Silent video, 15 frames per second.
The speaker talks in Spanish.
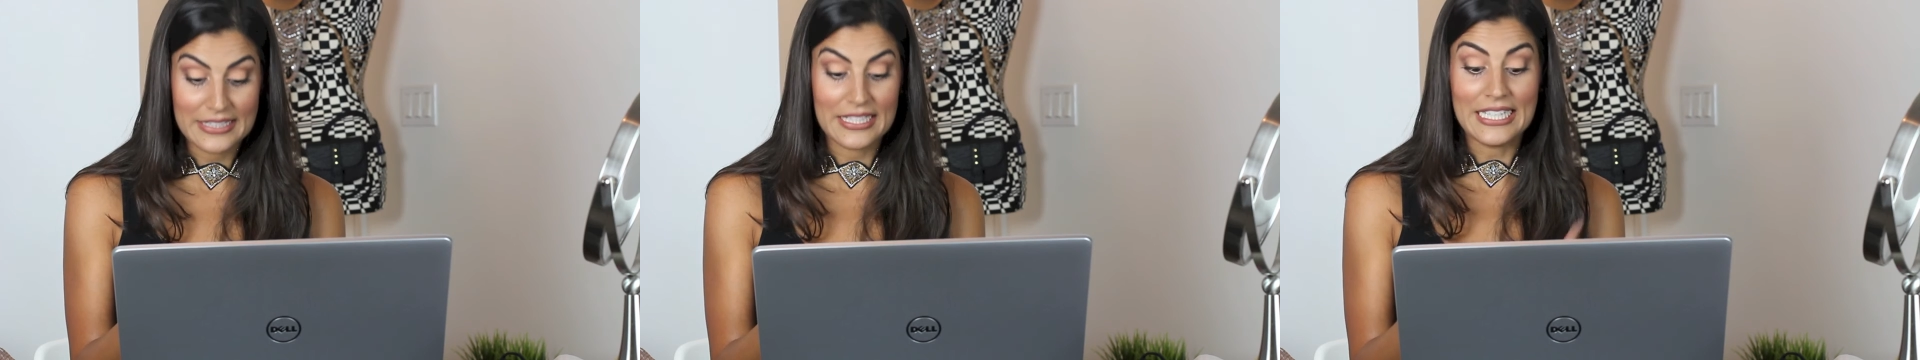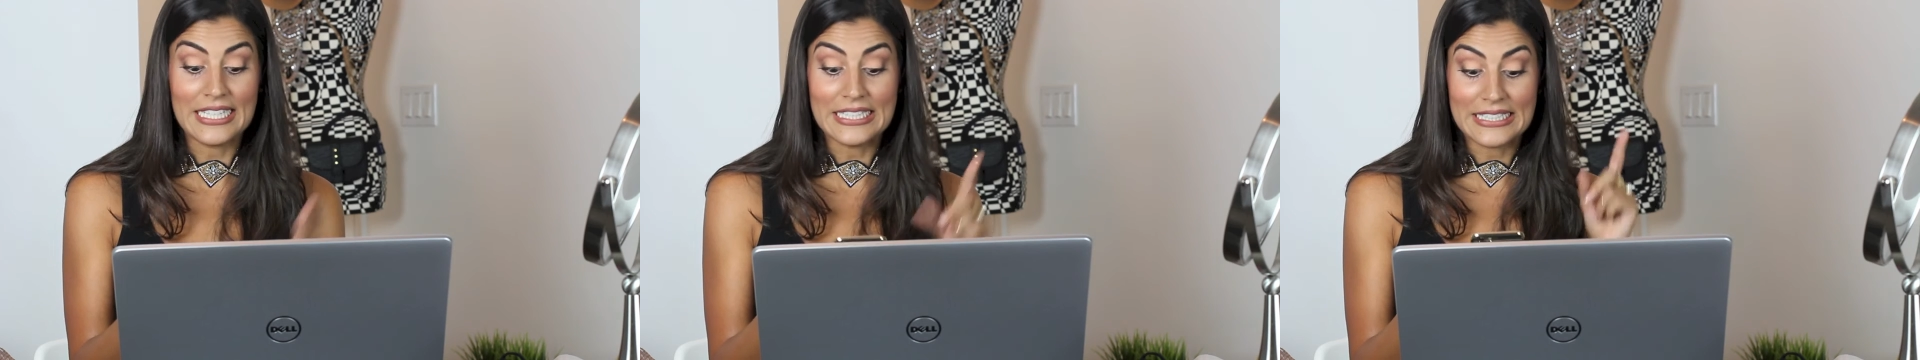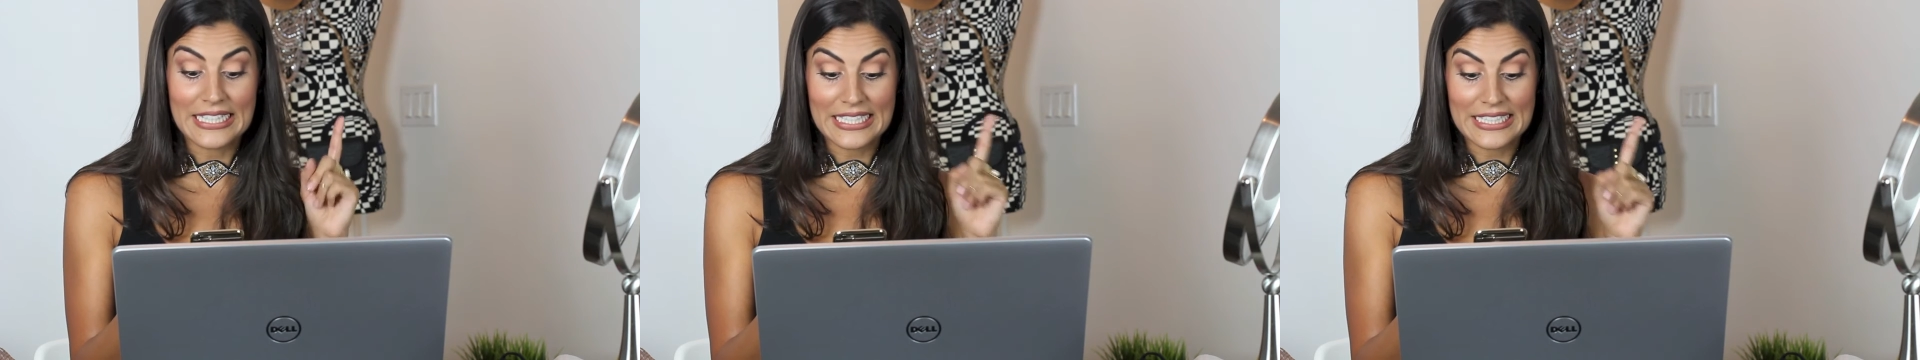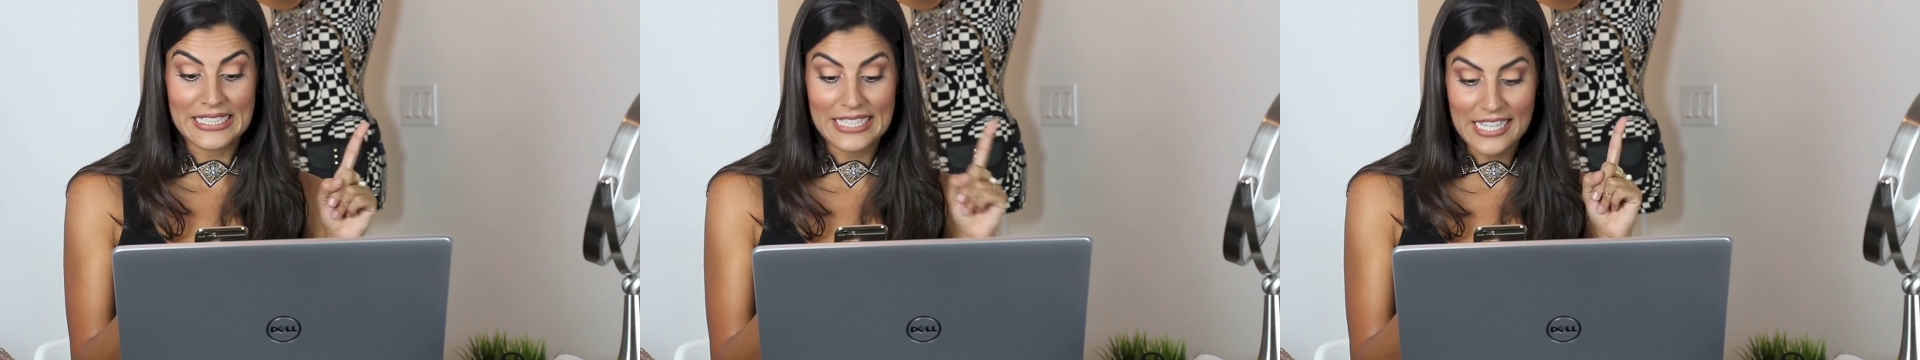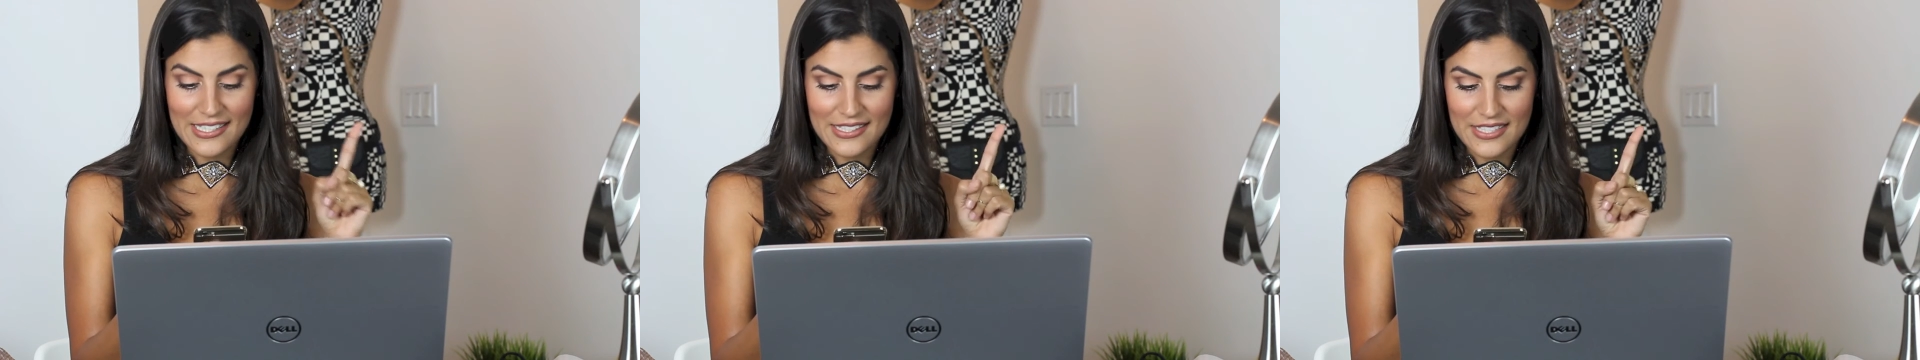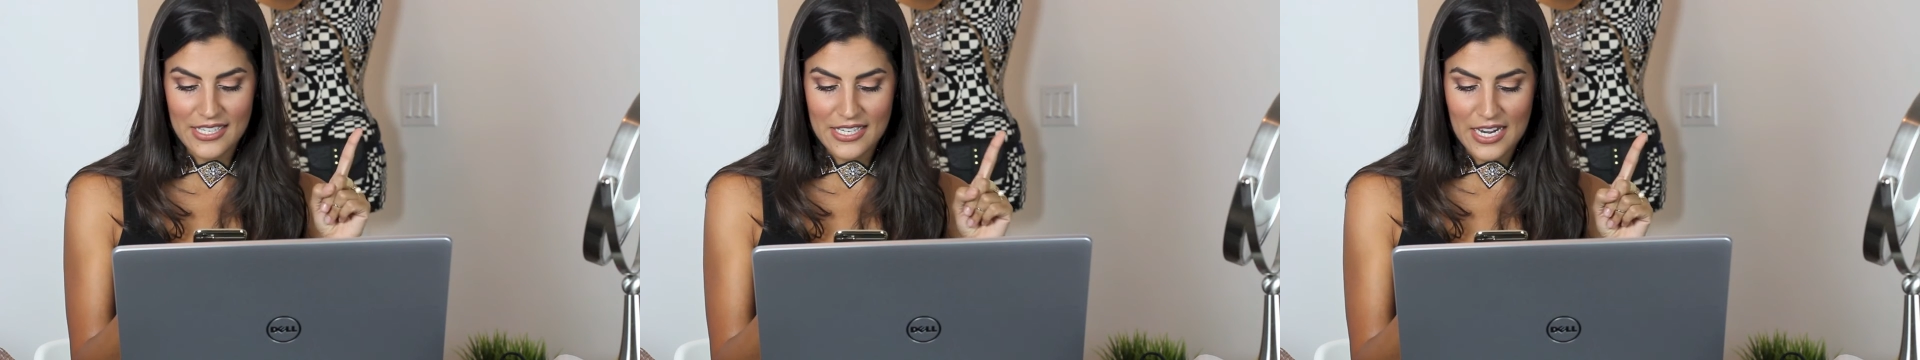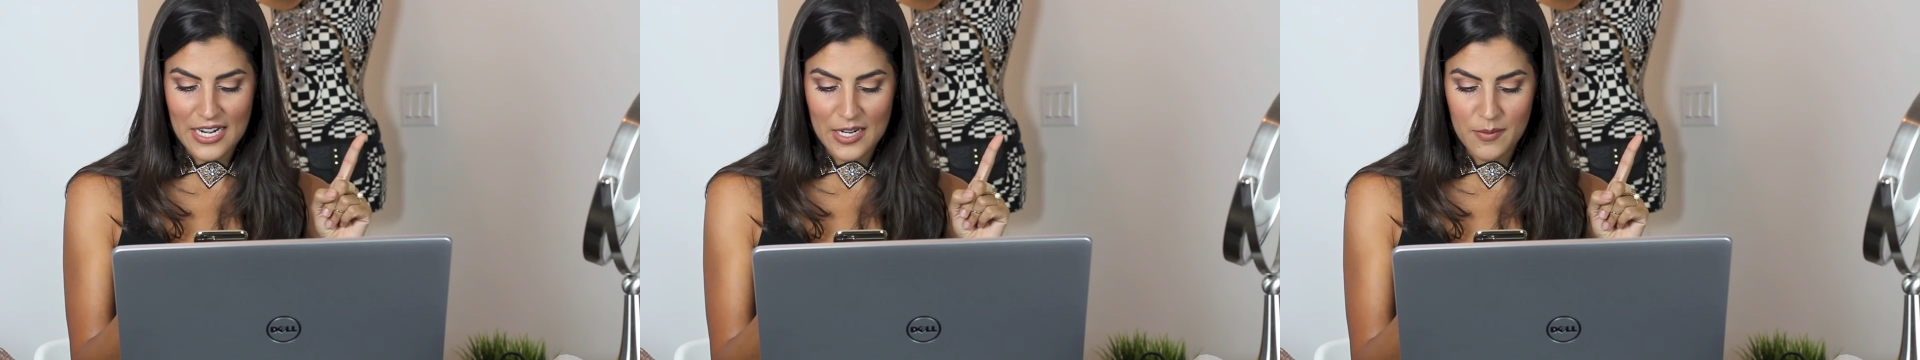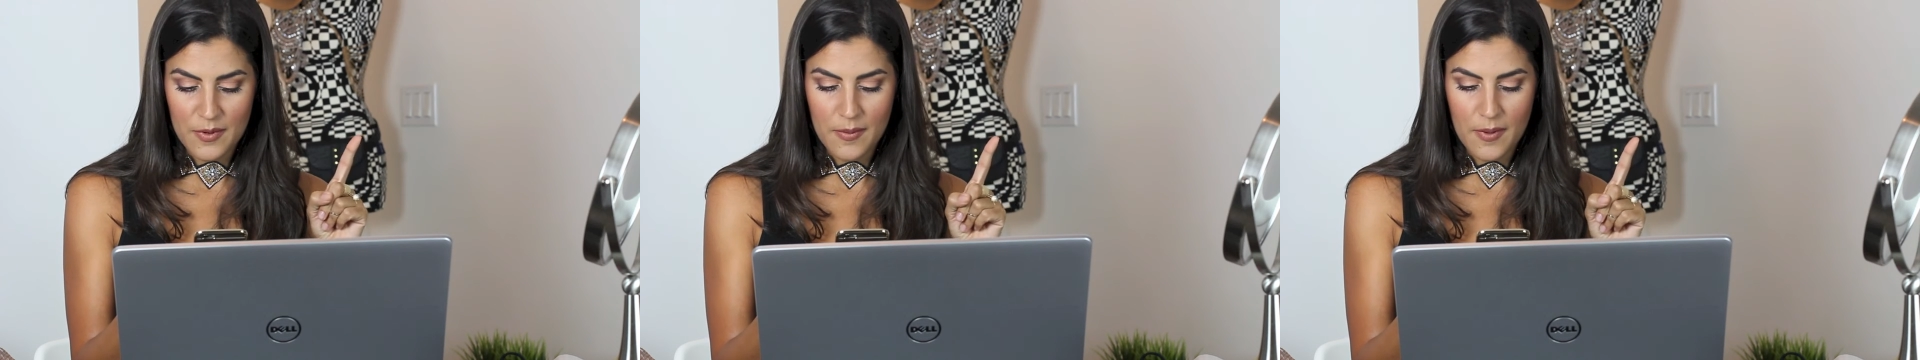intenté enseñarle a mi